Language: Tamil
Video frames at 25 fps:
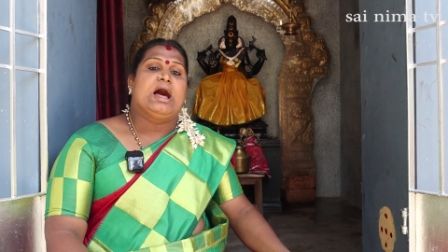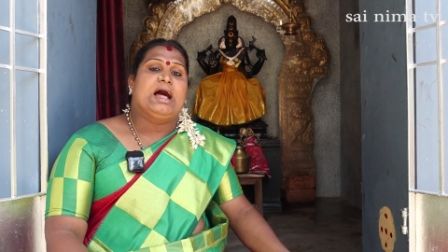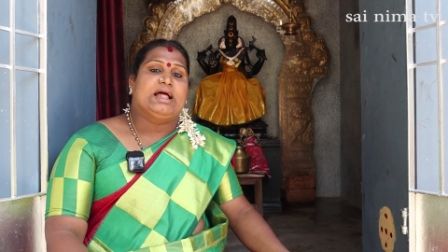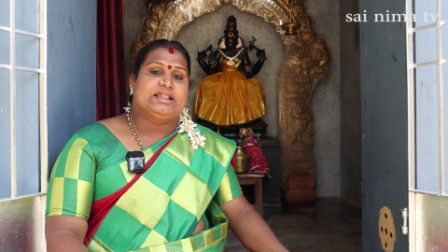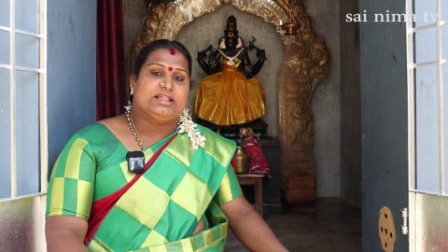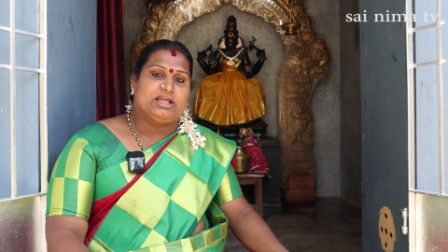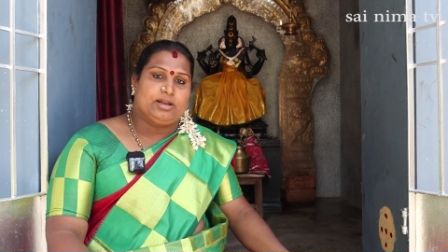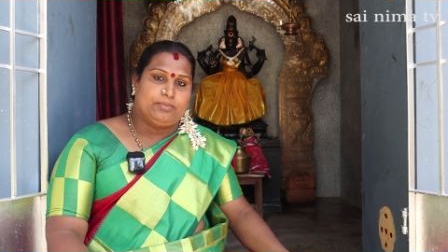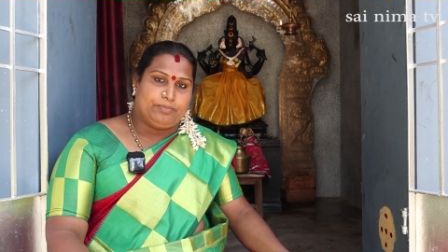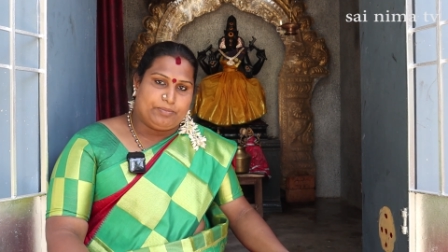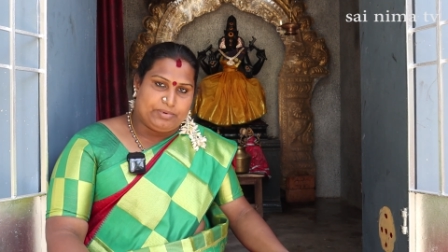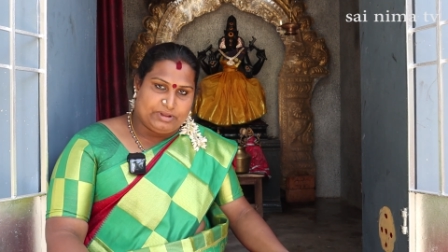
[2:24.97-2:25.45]

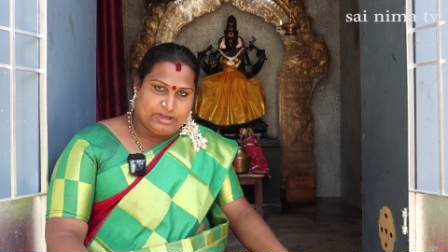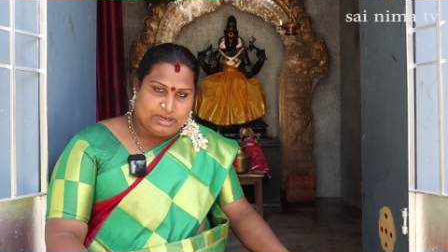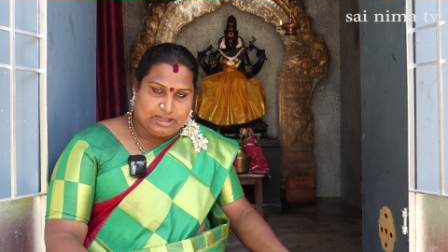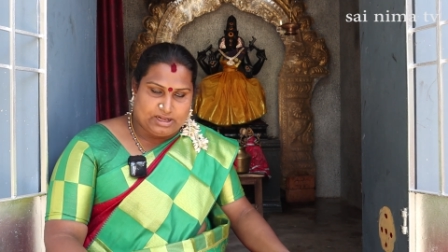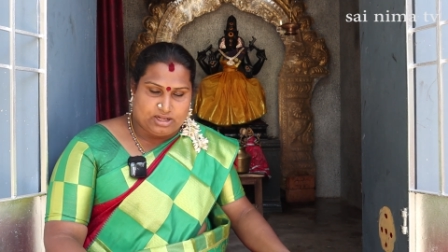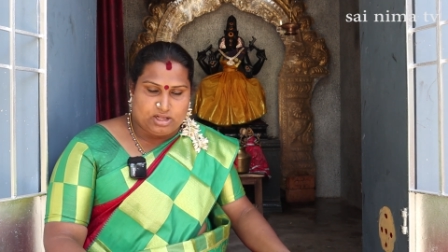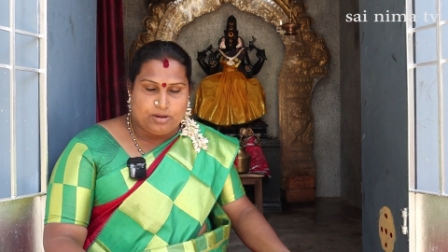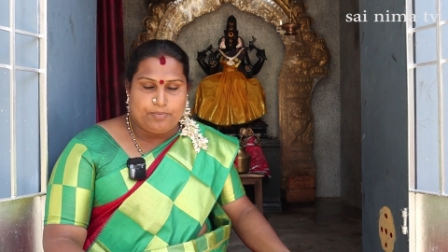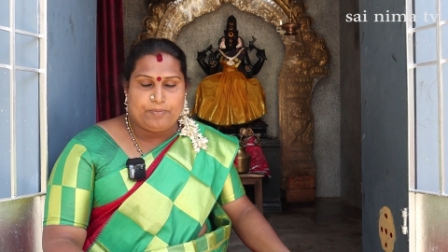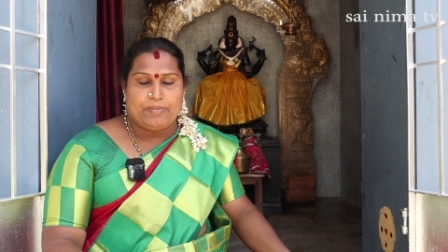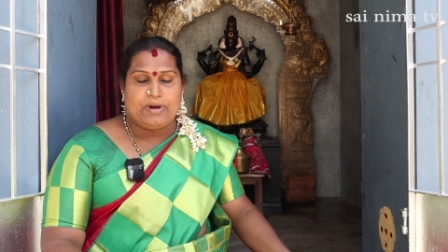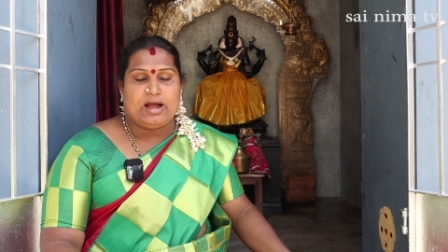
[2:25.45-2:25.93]
அதன்
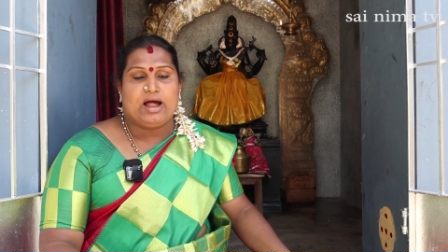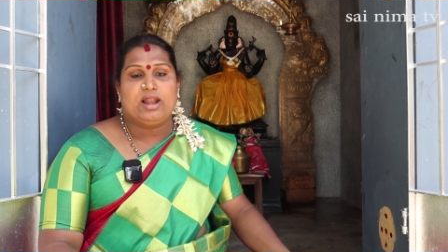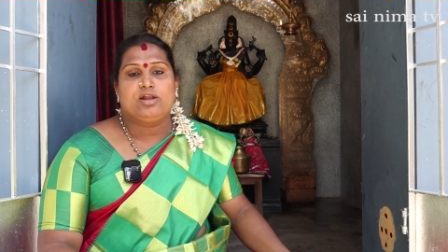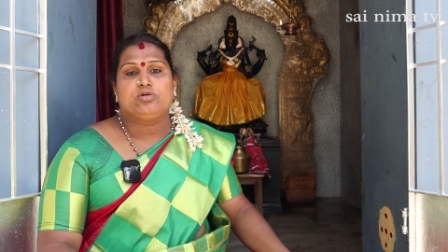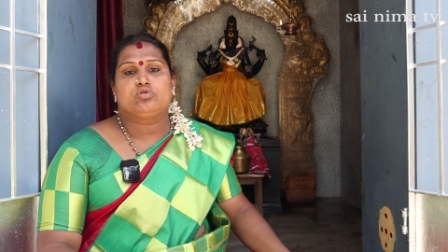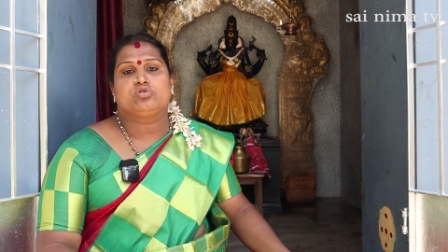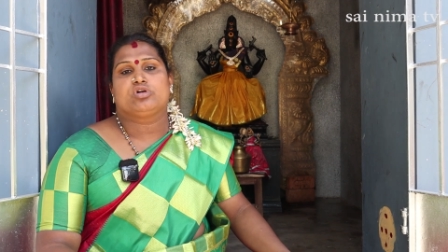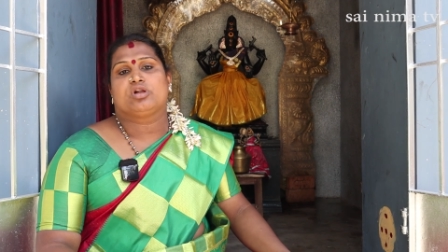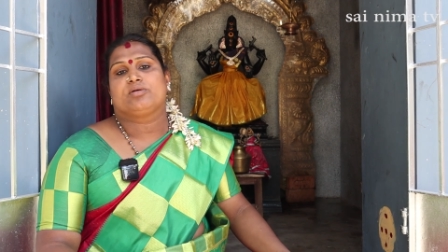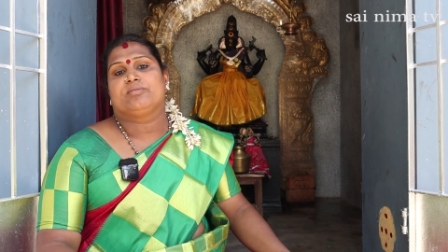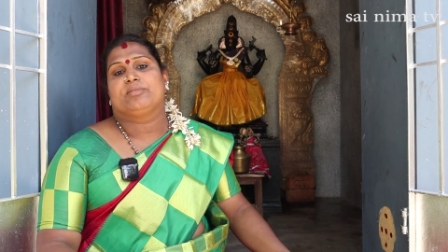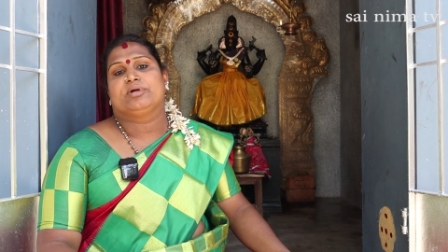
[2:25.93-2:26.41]
பிறகு
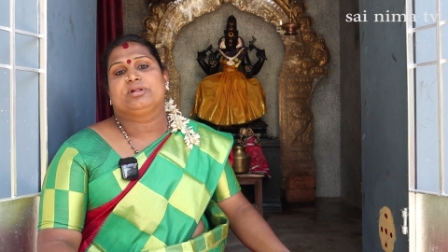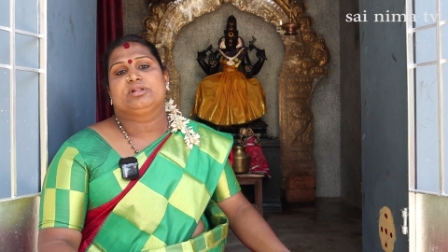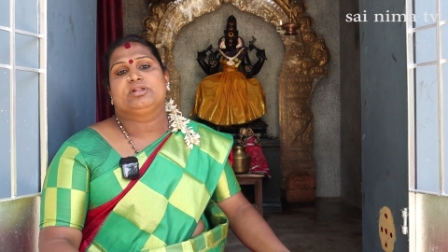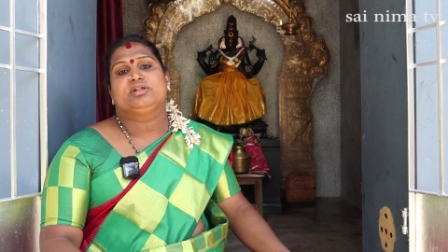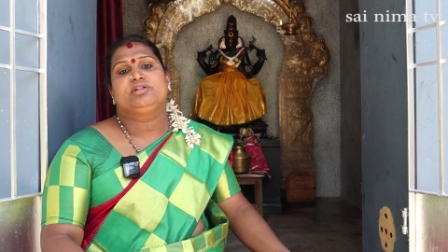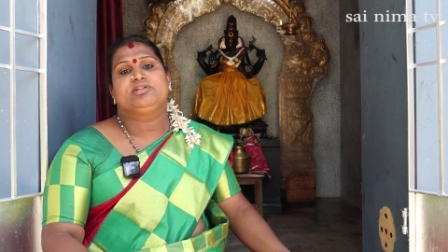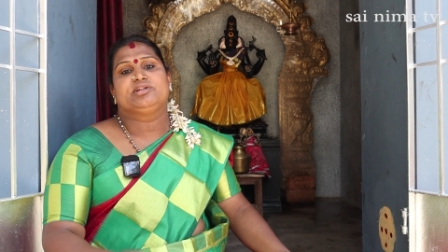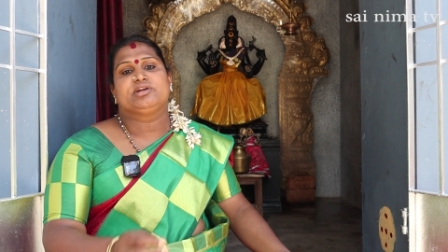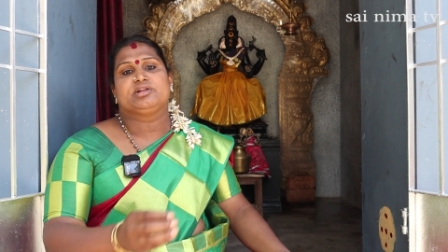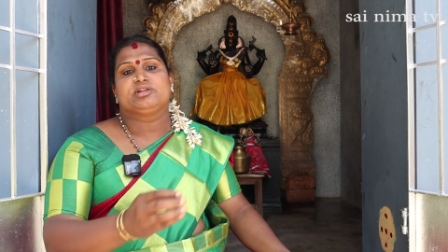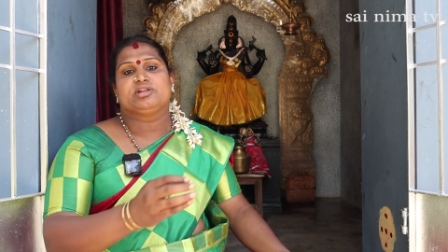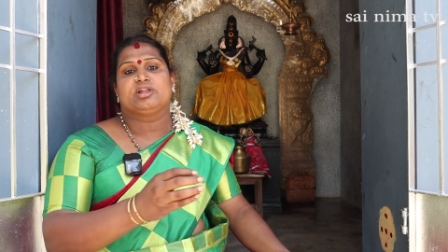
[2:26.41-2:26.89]
பால்குடம்
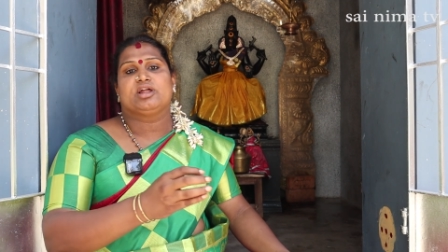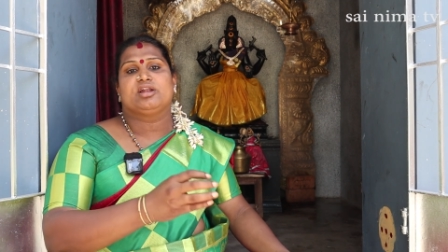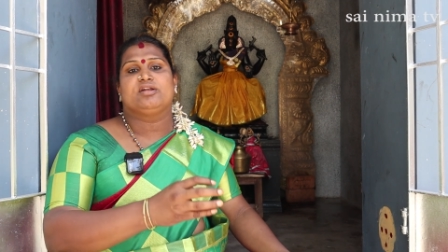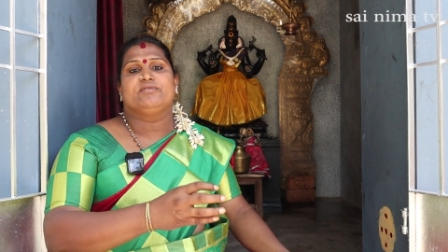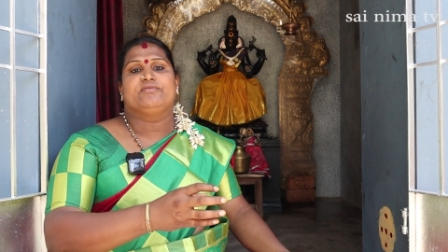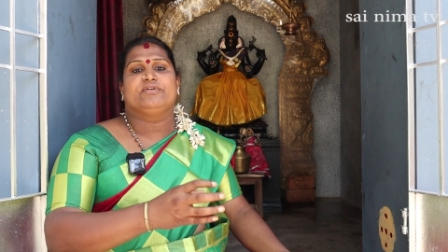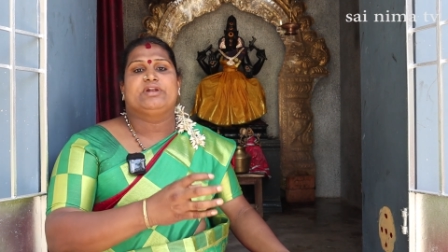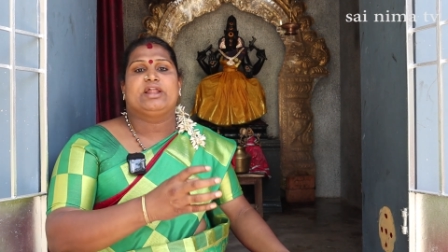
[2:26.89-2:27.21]
வந்து சிக்னல்